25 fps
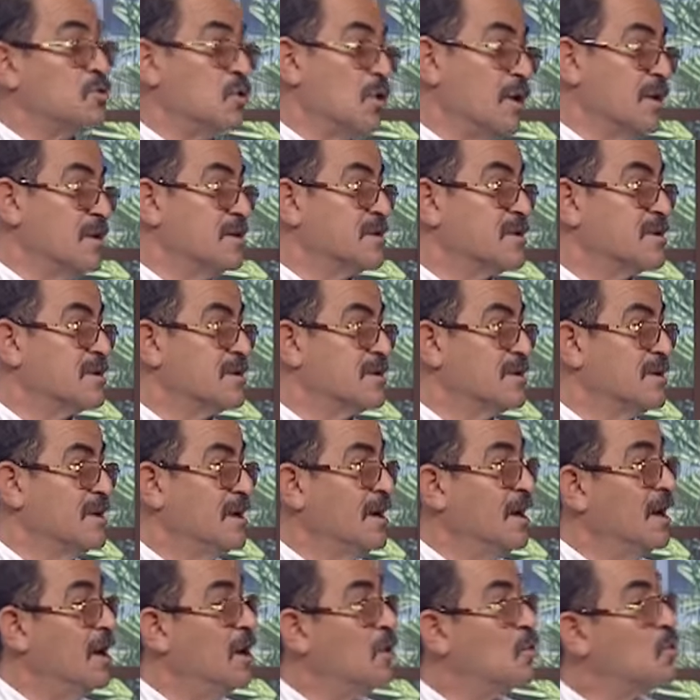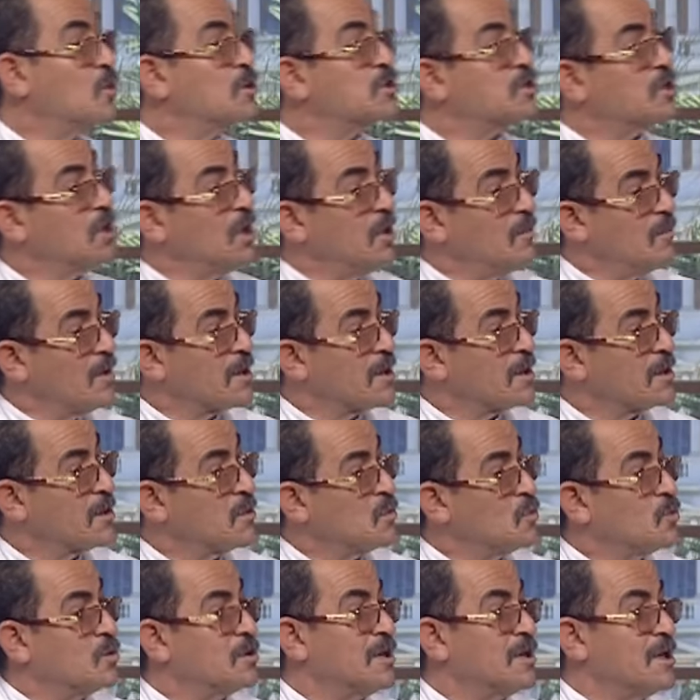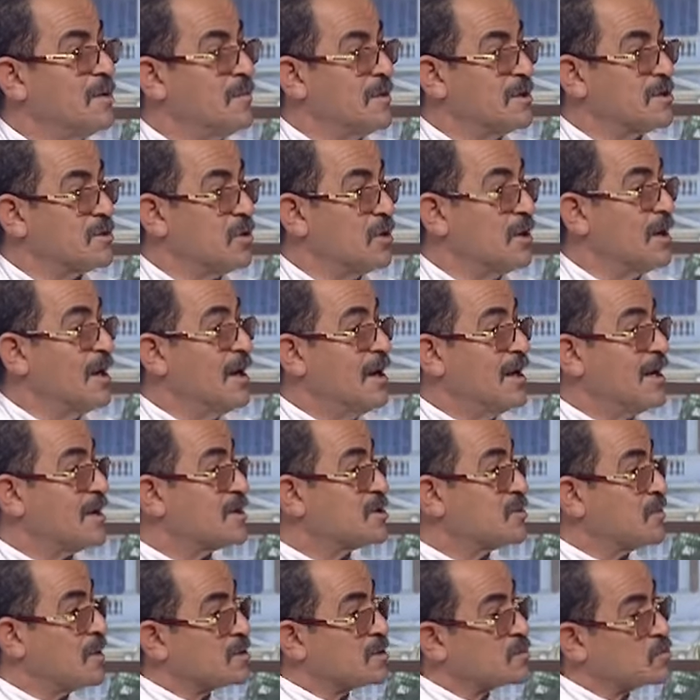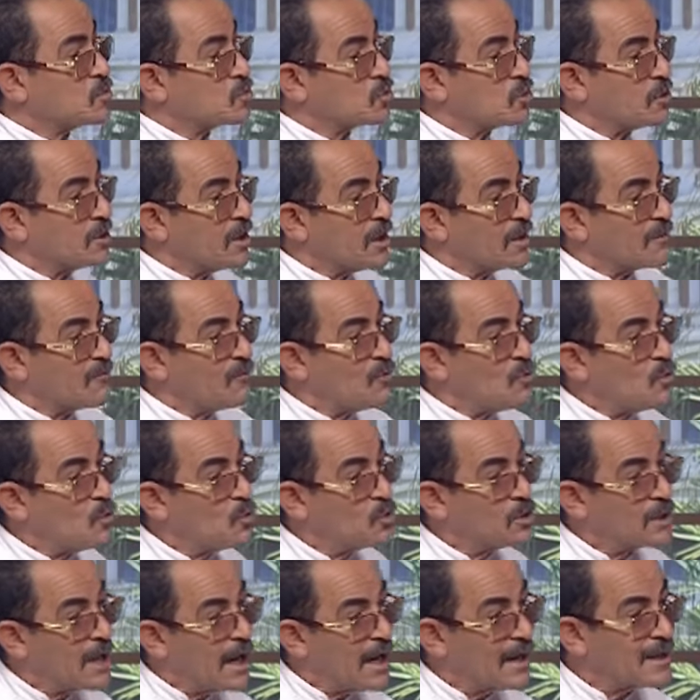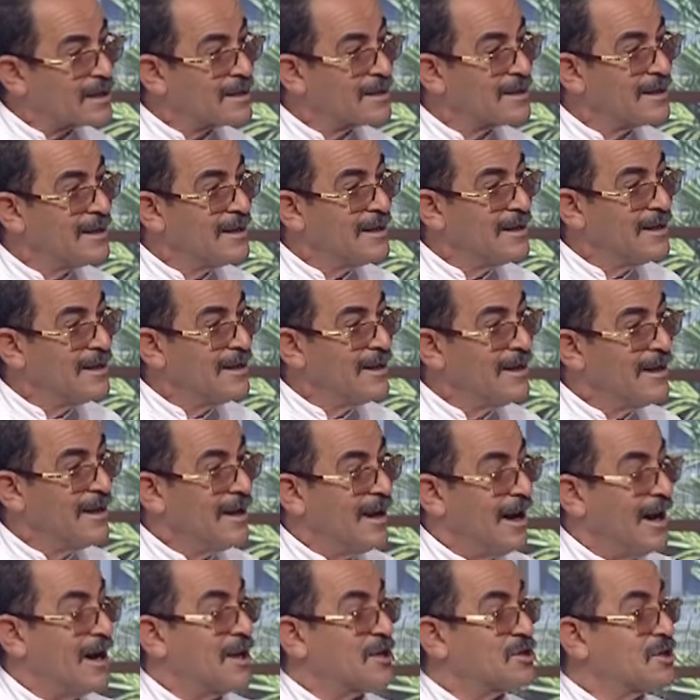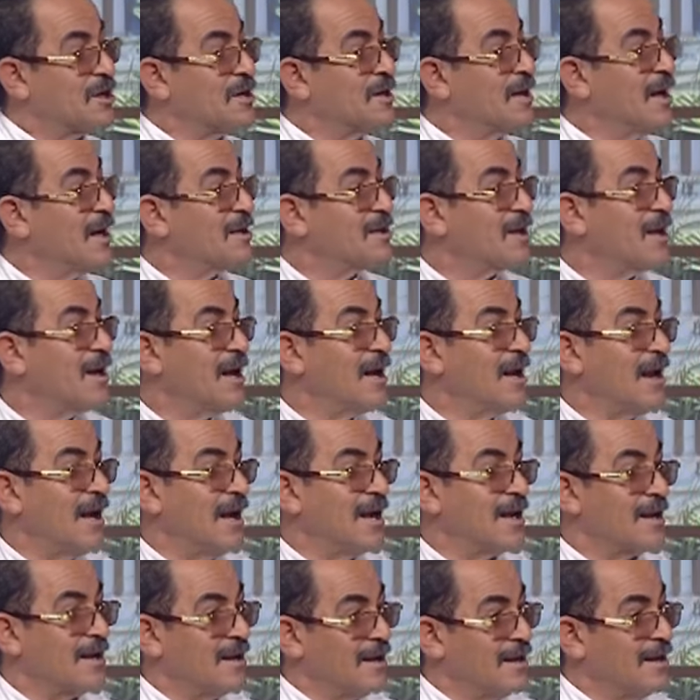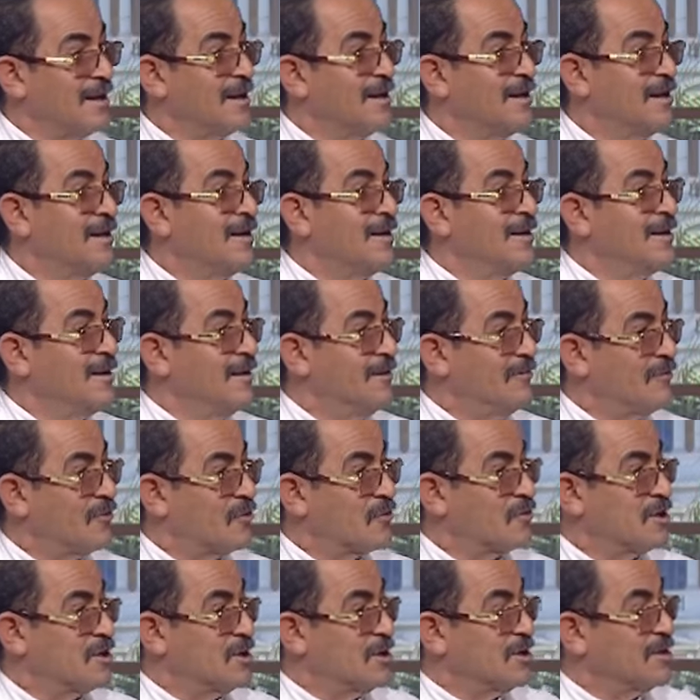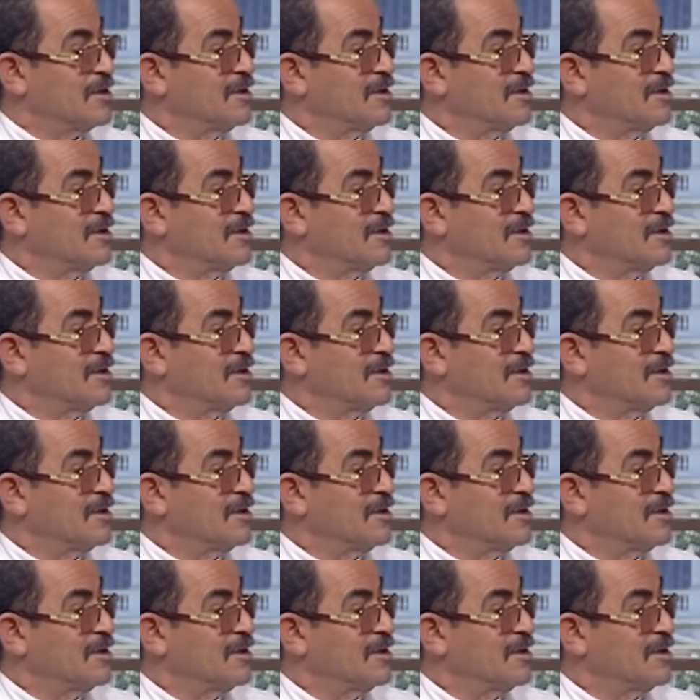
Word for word: كويس أوكي. الوش يحمر والديل ما يستويش لازم اظبط النار فوق وتحت علشان اطلع الحاجه بالرجاج